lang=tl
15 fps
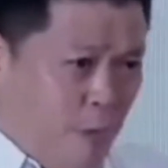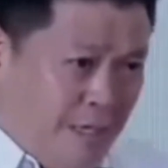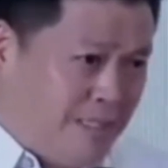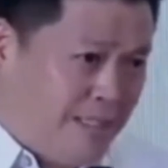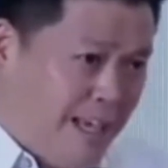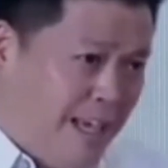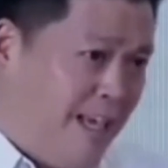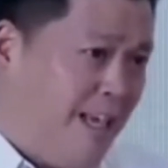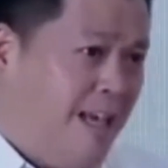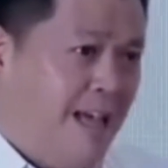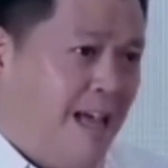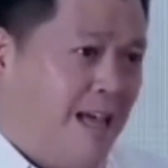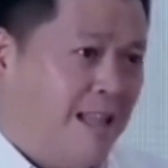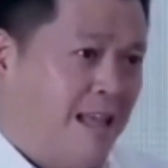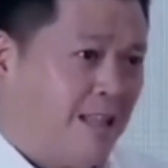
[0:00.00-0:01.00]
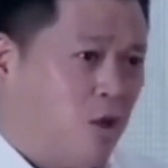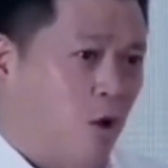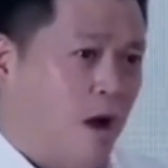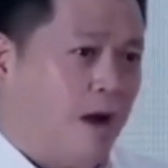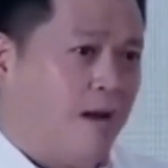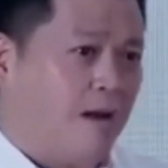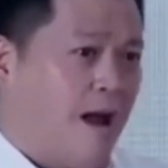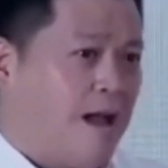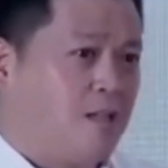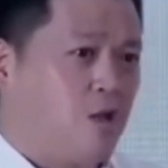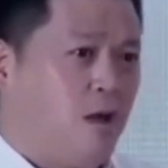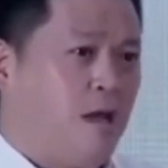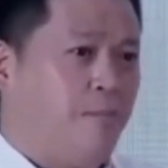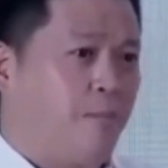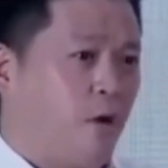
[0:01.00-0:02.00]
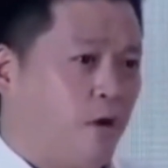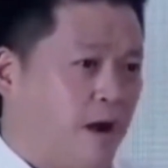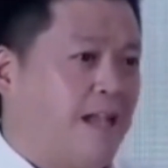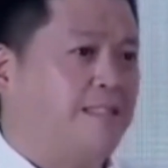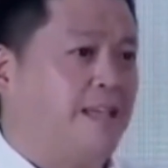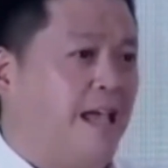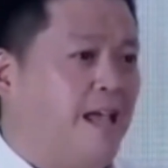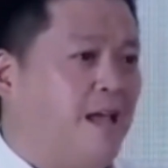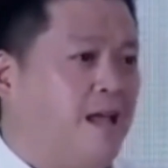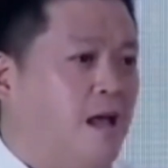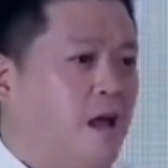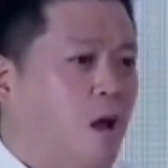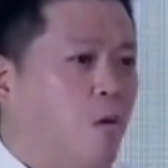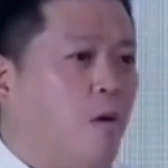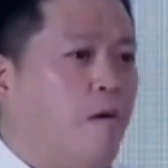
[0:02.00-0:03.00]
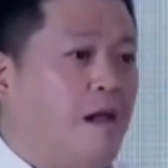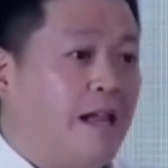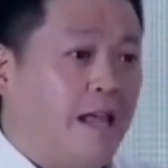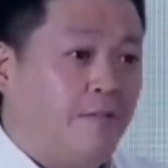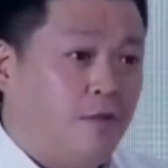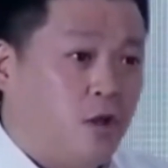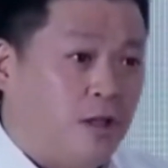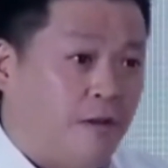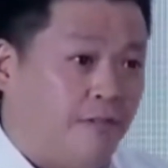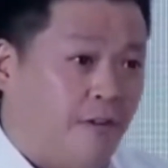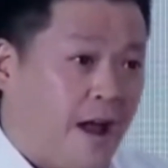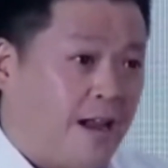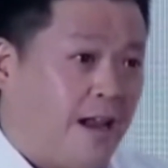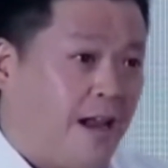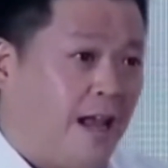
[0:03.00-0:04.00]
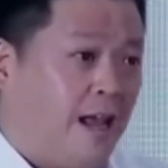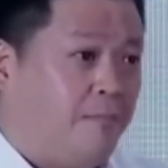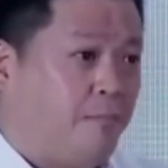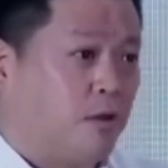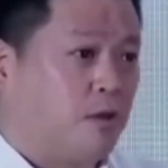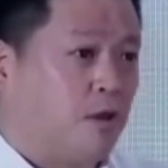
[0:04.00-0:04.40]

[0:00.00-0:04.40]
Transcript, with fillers: If we see that you are gradually progressing, we will give you the final